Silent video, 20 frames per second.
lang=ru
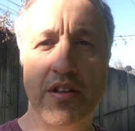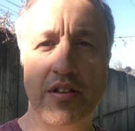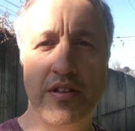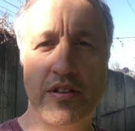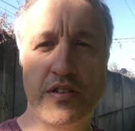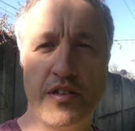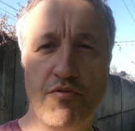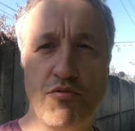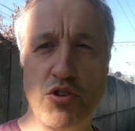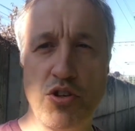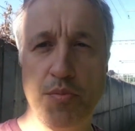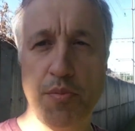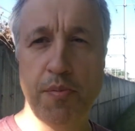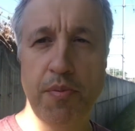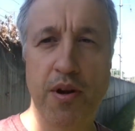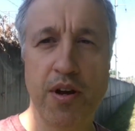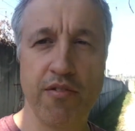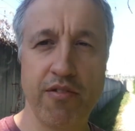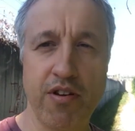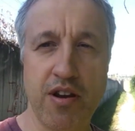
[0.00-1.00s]
И сегодня мы
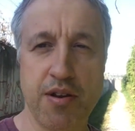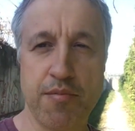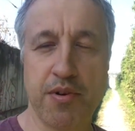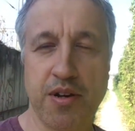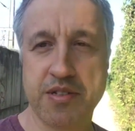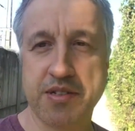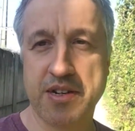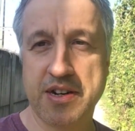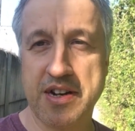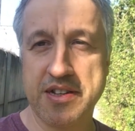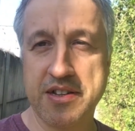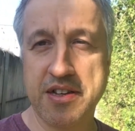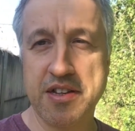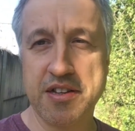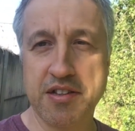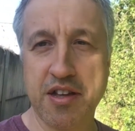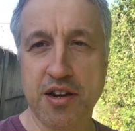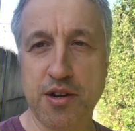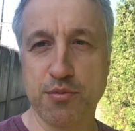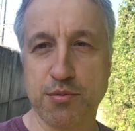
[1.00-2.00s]
поговорим о закате
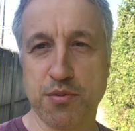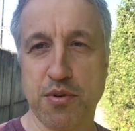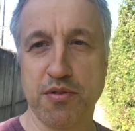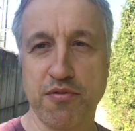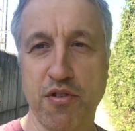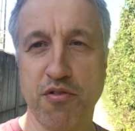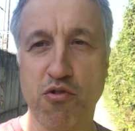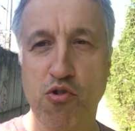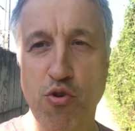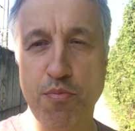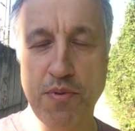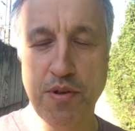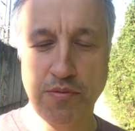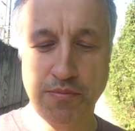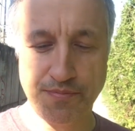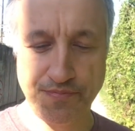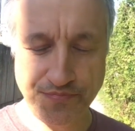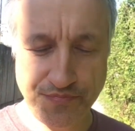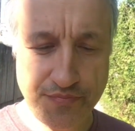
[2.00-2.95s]
гитаризма в Европе.